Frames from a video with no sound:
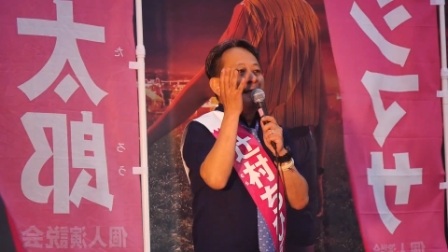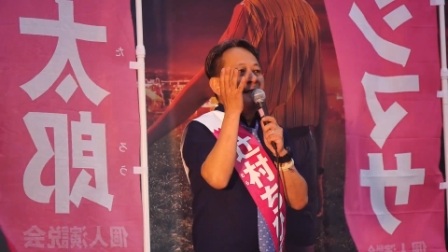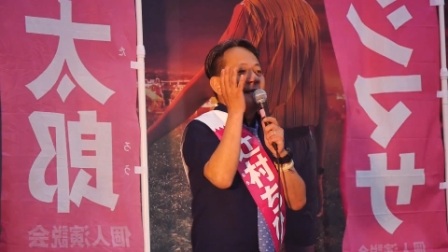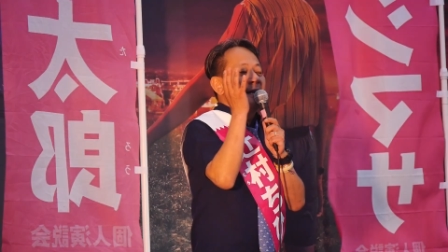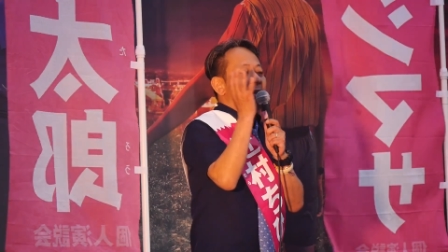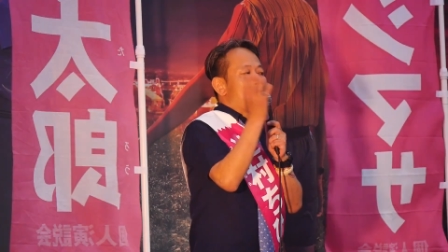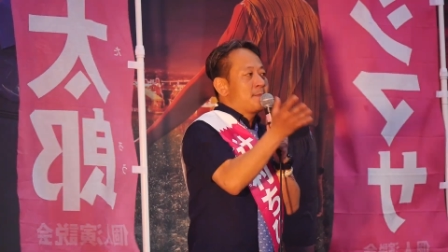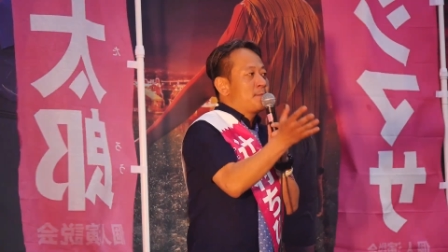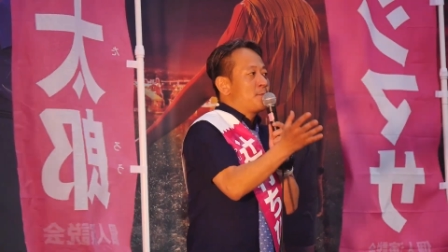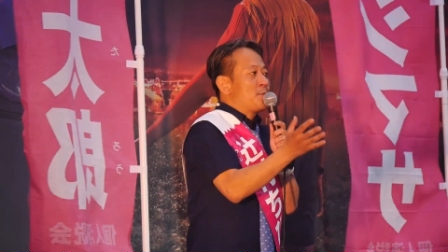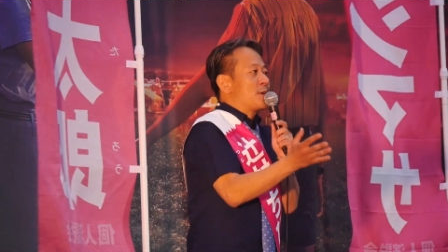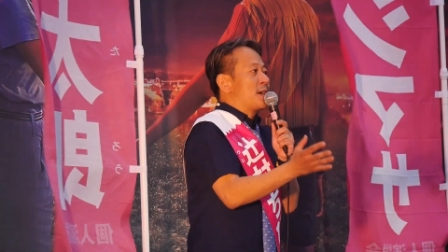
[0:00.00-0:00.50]

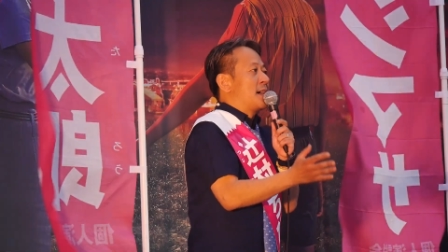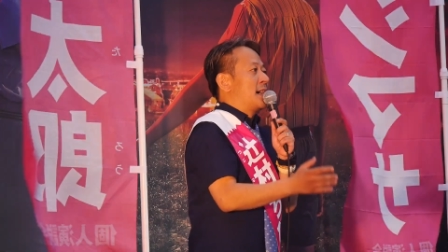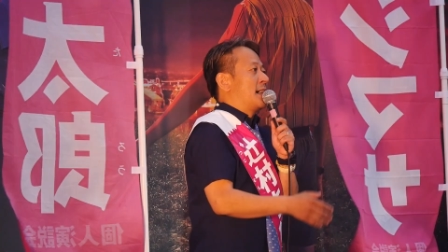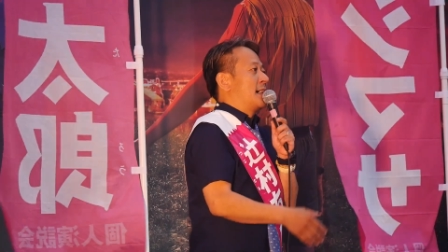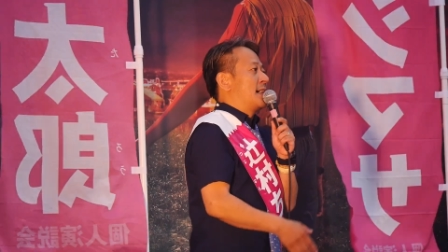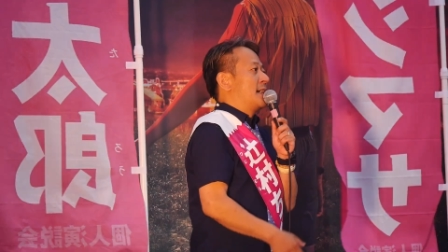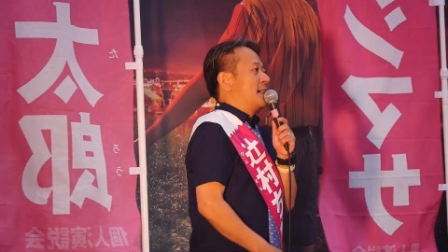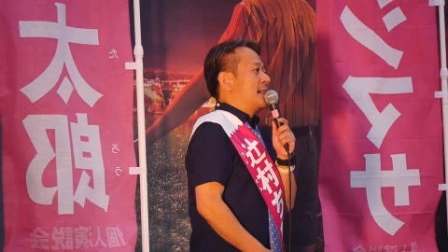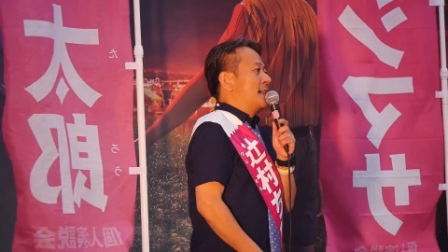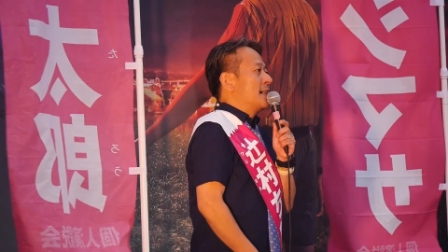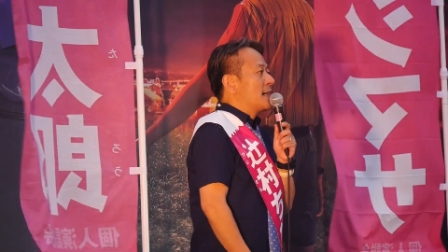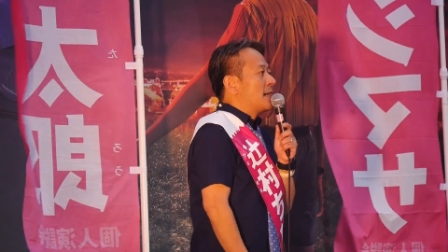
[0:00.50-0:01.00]
誰もが
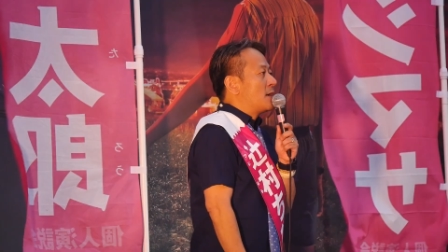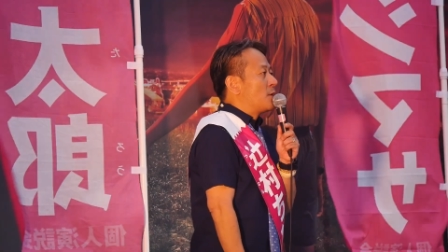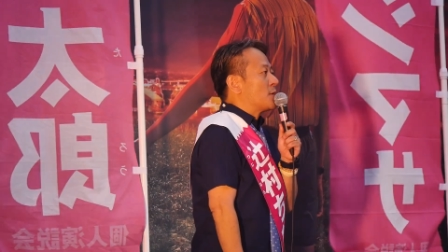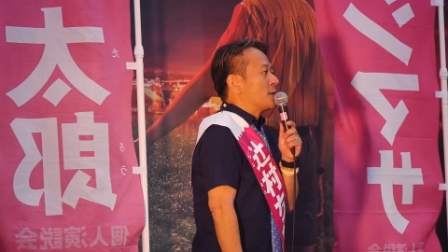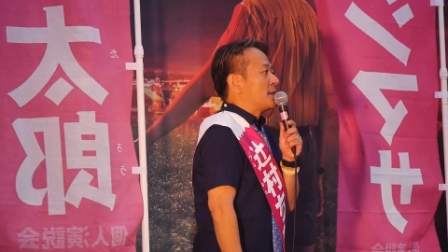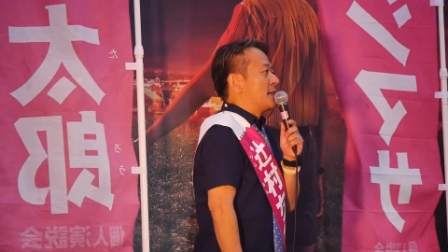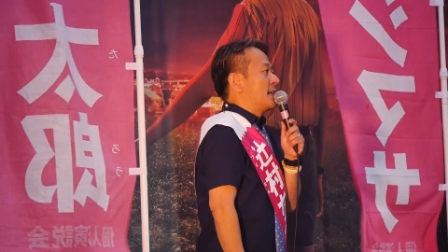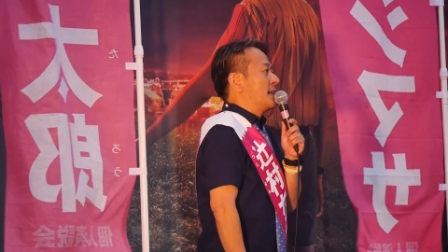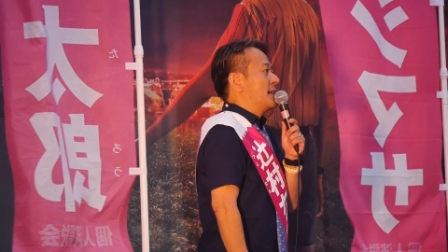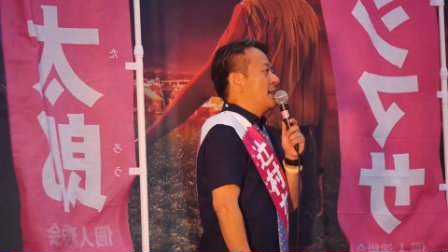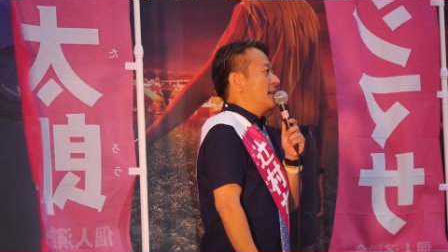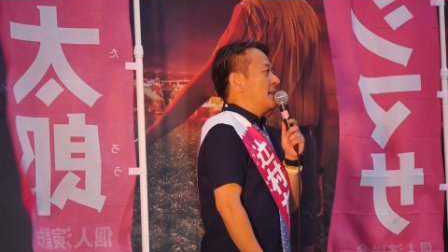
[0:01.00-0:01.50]
笑
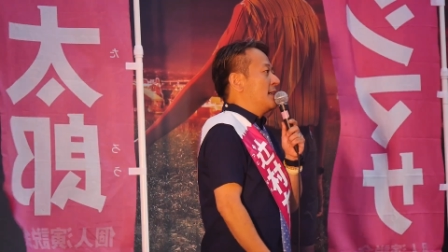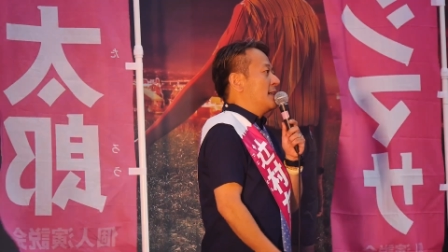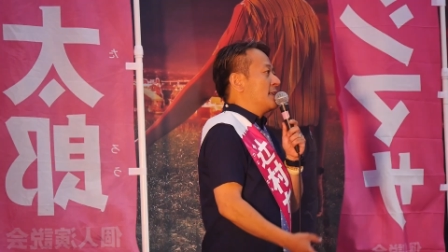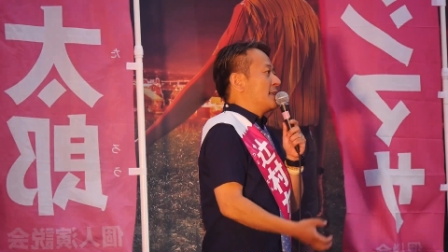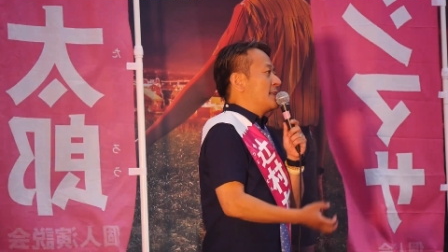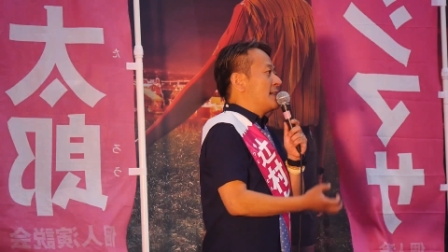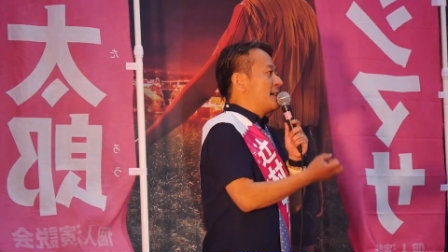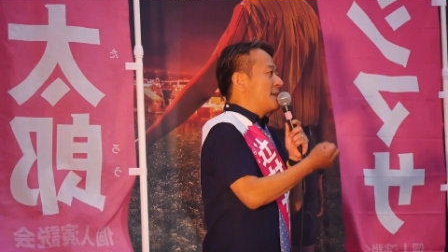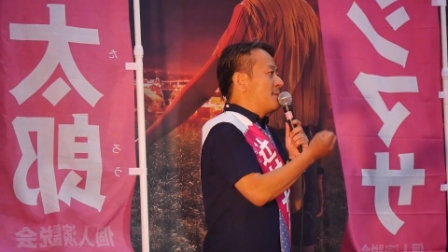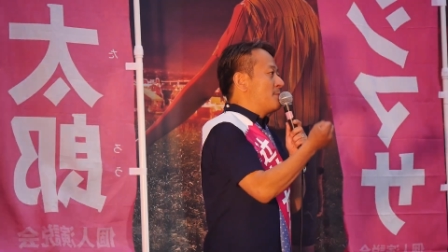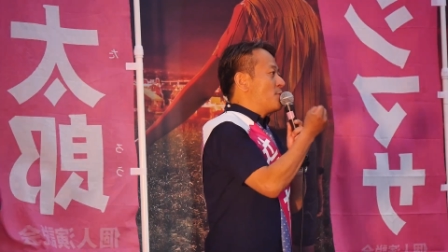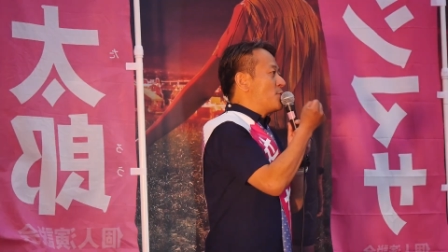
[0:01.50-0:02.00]
顔で
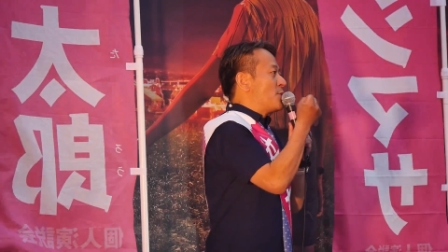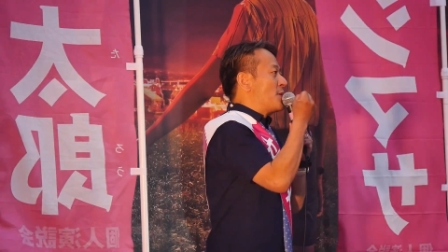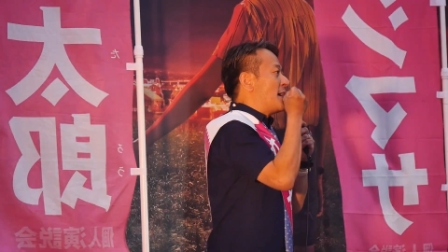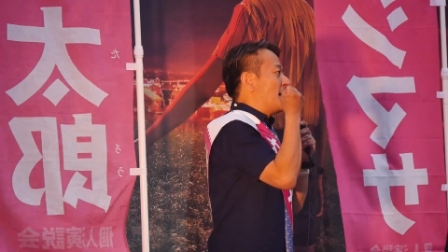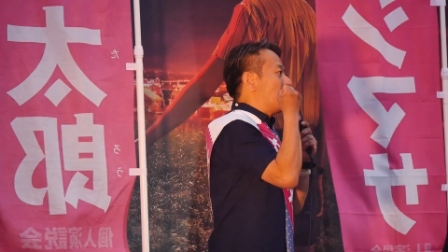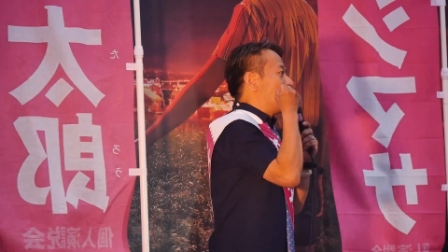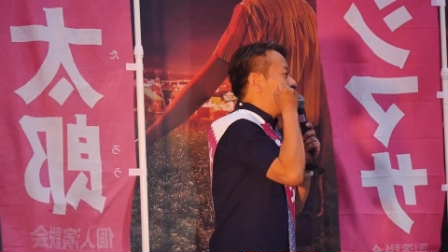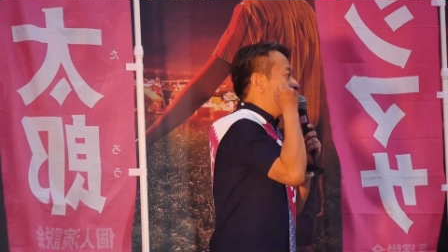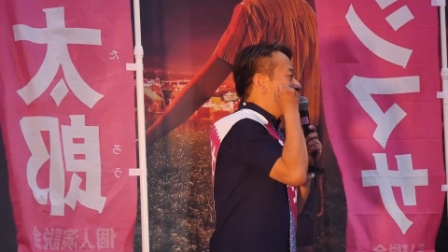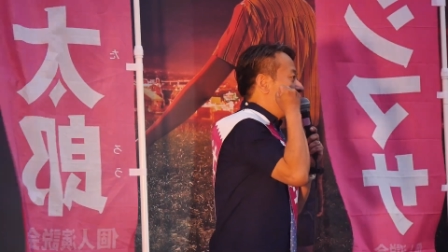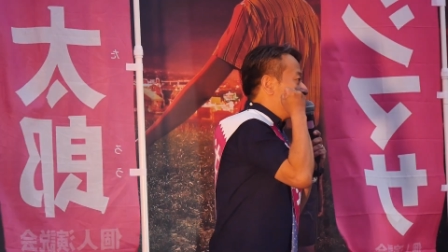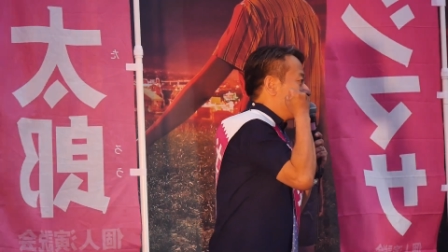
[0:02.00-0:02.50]
誰も
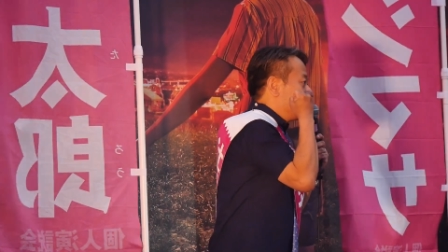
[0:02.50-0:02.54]
が